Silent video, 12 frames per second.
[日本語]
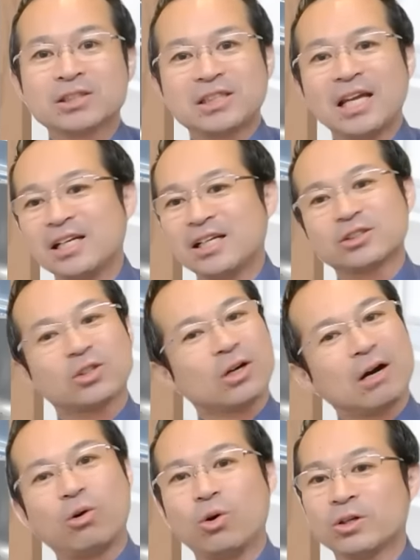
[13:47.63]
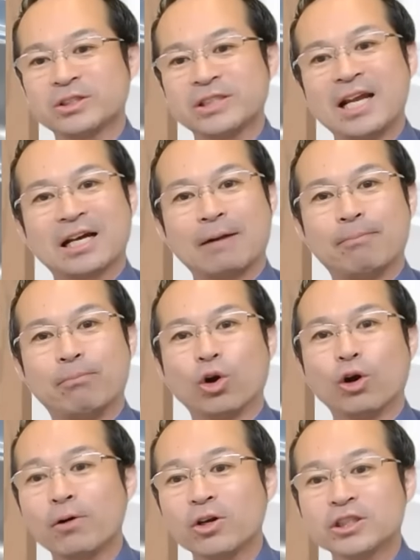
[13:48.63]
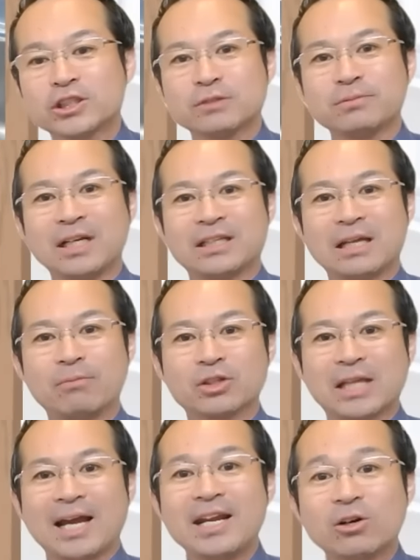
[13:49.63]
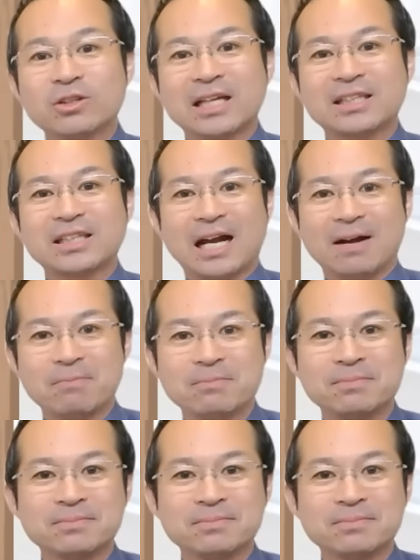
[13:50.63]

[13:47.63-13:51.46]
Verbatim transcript: ステンレスとかホールじゃないからボロボロに潰れてもう大変なことになってた。